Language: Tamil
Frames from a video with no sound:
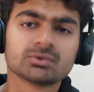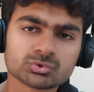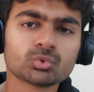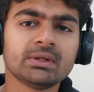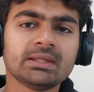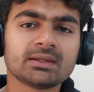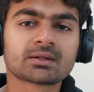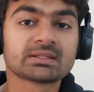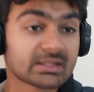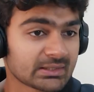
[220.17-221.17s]

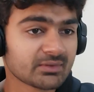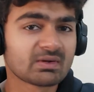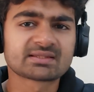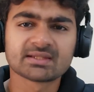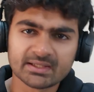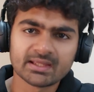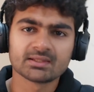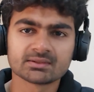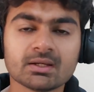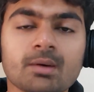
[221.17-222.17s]
சுன்னிங்கிறது கெட்ட வார்த்தை
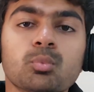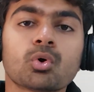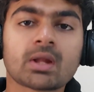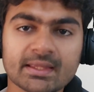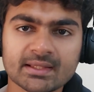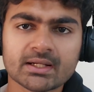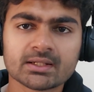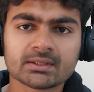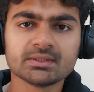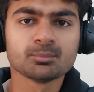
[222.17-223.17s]
கிடையாது போடா என்
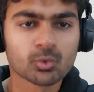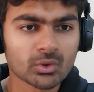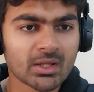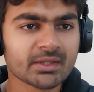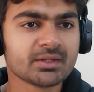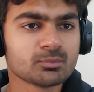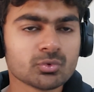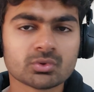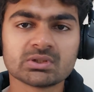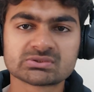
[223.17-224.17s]
கண்ணு போடா என்
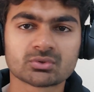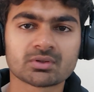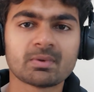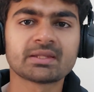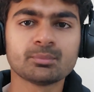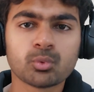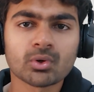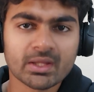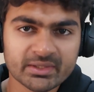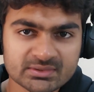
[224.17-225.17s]
மூக்குன்னு சொல்கிற மாதிரி
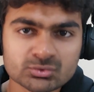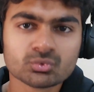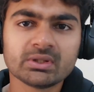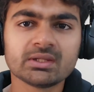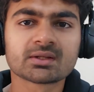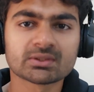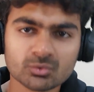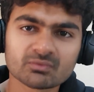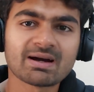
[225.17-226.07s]
போடா என் சுண்ணிங்கிறது ஒரு